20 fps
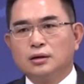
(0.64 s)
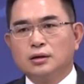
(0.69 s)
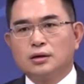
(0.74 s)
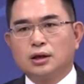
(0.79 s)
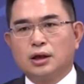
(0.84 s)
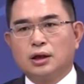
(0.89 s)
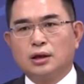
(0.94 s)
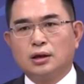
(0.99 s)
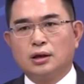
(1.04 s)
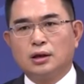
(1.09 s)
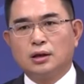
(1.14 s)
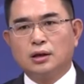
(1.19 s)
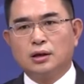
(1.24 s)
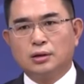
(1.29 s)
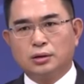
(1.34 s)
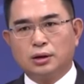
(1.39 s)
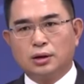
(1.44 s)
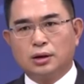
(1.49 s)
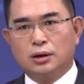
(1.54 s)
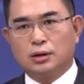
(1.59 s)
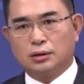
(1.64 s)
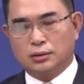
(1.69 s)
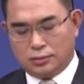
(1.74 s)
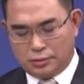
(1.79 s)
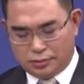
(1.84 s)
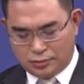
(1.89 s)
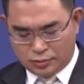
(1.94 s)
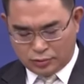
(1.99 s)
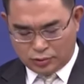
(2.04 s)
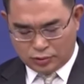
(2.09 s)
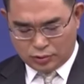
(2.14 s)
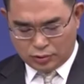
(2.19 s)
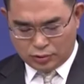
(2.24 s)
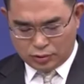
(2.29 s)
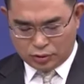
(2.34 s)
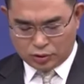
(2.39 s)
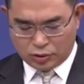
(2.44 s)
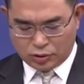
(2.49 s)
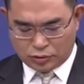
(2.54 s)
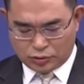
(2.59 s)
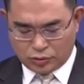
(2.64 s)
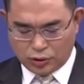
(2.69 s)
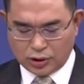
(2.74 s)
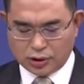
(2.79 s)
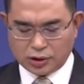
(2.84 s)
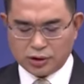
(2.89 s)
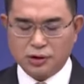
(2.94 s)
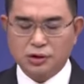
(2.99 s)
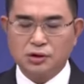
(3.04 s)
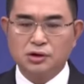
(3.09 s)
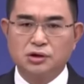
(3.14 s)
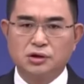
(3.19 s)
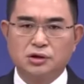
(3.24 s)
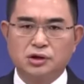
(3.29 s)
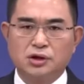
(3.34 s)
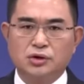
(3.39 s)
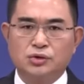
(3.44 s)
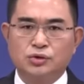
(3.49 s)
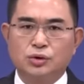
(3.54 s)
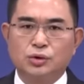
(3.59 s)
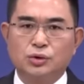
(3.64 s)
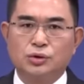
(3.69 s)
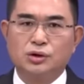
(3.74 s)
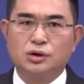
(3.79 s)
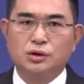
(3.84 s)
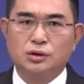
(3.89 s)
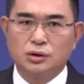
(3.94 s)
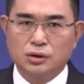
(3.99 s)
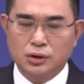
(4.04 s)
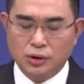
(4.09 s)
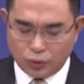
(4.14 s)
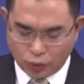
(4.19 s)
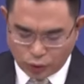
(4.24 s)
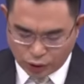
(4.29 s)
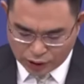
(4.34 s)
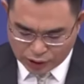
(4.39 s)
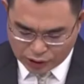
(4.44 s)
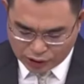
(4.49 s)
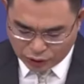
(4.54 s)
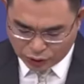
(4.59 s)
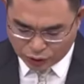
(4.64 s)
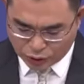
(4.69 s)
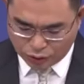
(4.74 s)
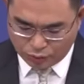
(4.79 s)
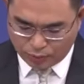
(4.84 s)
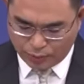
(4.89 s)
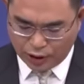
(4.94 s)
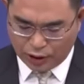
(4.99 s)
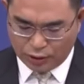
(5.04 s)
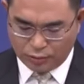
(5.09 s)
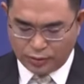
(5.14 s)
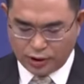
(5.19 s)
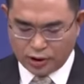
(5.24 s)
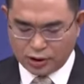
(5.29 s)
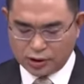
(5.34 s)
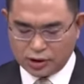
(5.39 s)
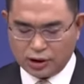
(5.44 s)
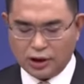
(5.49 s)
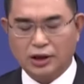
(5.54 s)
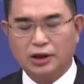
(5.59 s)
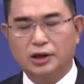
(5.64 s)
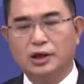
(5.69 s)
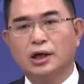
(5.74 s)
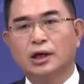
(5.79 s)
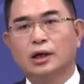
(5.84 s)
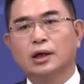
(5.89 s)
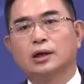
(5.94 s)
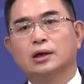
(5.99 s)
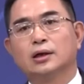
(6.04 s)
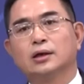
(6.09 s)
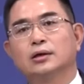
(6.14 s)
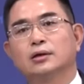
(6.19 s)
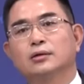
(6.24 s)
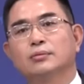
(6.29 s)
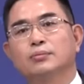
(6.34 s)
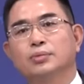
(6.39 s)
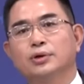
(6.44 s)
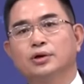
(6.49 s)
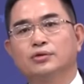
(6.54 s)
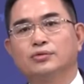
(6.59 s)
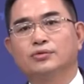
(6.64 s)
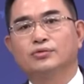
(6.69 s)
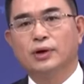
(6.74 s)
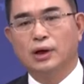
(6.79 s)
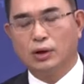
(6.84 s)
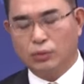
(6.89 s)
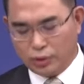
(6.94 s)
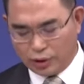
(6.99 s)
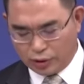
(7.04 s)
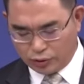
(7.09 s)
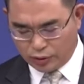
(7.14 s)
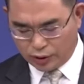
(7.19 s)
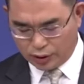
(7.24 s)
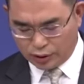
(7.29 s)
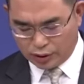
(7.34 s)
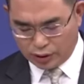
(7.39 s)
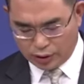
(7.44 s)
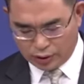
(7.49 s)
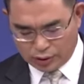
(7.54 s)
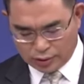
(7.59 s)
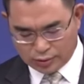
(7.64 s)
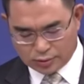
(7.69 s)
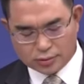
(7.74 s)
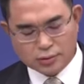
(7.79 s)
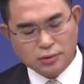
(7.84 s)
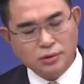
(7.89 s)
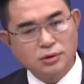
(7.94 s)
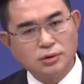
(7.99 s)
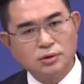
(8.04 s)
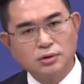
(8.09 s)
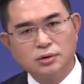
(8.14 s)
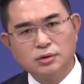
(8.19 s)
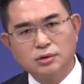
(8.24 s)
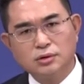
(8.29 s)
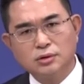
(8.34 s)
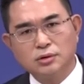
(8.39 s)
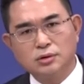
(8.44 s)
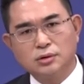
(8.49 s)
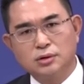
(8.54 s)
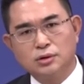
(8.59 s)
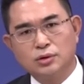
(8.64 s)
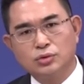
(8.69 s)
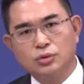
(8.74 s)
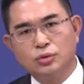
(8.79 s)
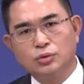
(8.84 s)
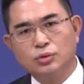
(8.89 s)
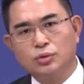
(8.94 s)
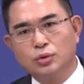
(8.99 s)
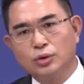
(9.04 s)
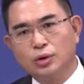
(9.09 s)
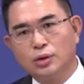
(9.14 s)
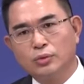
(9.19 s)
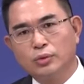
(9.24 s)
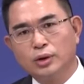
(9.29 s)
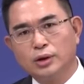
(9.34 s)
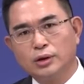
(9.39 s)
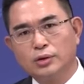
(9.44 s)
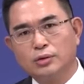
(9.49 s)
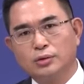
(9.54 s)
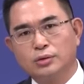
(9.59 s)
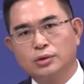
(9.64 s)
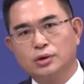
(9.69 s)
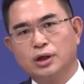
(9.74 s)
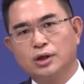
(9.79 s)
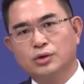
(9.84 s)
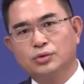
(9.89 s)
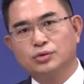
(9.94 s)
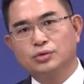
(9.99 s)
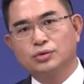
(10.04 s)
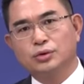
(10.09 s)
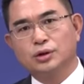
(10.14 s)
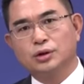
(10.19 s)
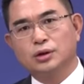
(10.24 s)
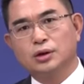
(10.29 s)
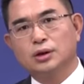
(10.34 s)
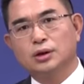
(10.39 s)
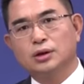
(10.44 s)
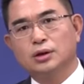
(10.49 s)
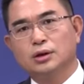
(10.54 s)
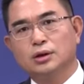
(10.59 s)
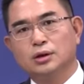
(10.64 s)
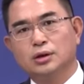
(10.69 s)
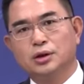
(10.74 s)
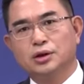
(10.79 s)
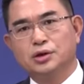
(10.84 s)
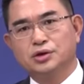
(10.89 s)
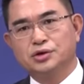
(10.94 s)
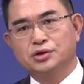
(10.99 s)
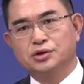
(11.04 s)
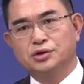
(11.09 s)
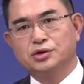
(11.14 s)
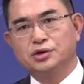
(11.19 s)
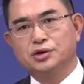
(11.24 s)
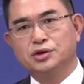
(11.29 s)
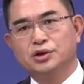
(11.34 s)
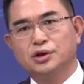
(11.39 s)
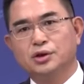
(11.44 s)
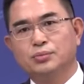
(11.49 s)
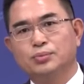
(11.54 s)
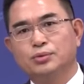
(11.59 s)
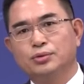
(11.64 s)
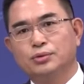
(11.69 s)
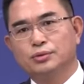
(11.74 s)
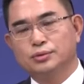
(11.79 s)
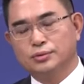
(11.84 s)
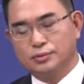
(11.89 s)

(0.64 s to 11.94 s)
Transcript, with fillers: 嫦娥六号完成世界首次月球表面采样，并返回轨道，是中国外空探索的历史性一步，